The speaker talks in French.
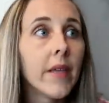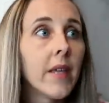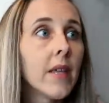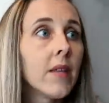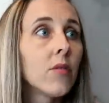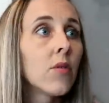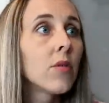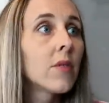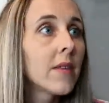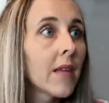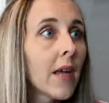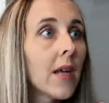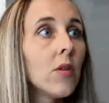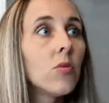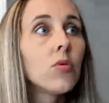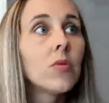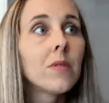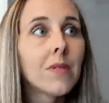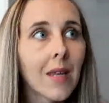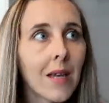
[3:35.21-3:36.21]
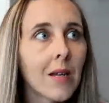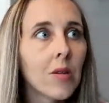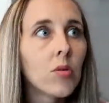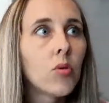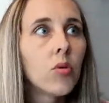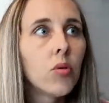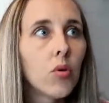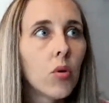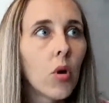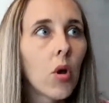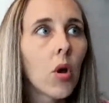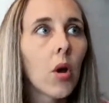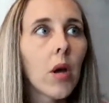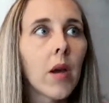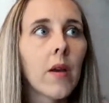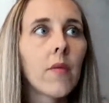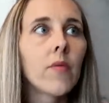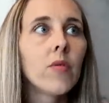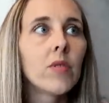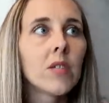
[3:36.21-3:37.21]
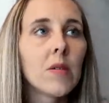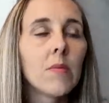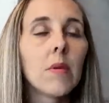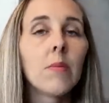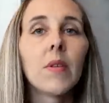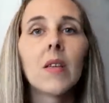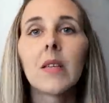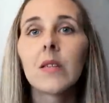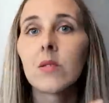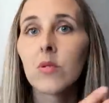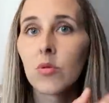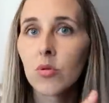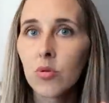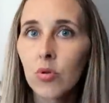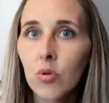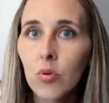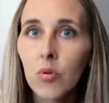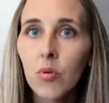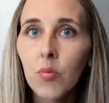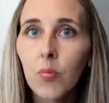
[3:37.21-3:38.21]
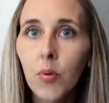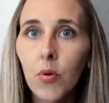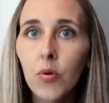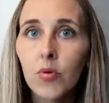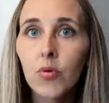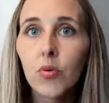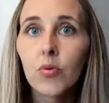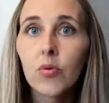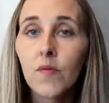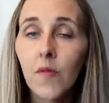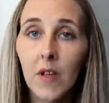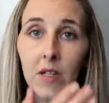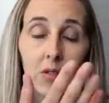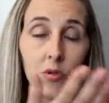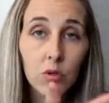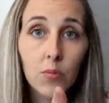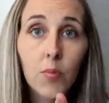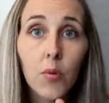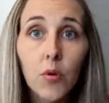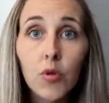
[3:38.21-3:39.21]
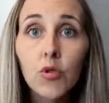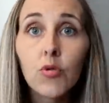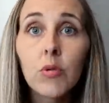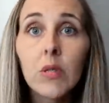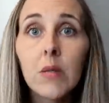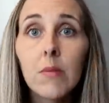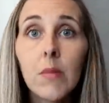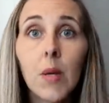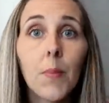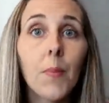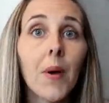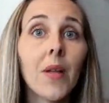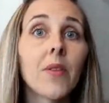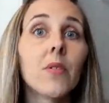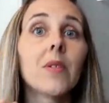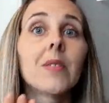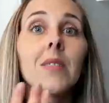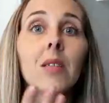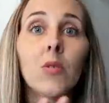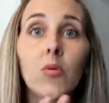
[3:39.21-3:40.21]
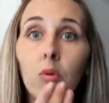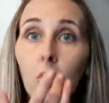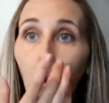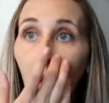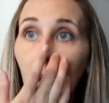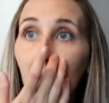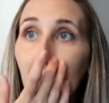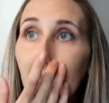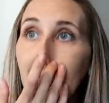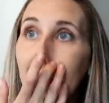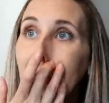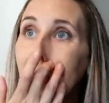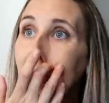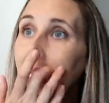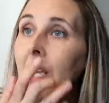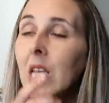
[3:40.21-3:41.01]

est de telle ou telle couleur et vous aimez bien ce, proto, enfin, ce produit mais pas dans ces couleurs-là,